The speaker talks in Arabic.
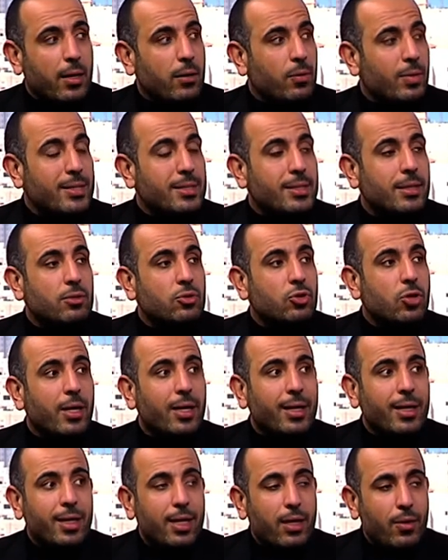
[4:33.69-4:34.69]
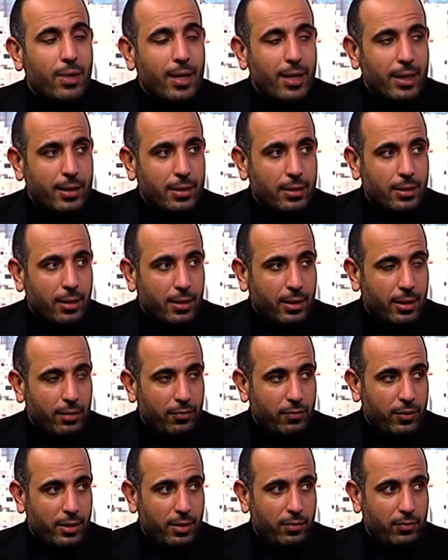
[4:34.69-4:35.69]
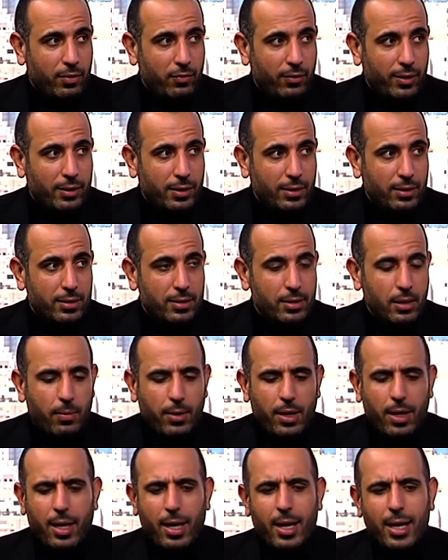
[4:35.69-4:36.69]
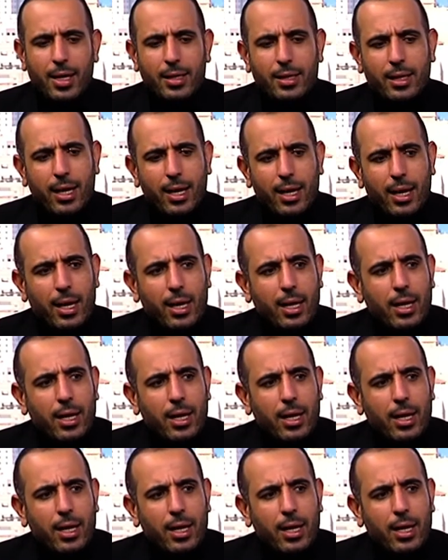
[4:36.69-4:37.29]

واستنشاق الهواء النقي في في فترة الصباح هذا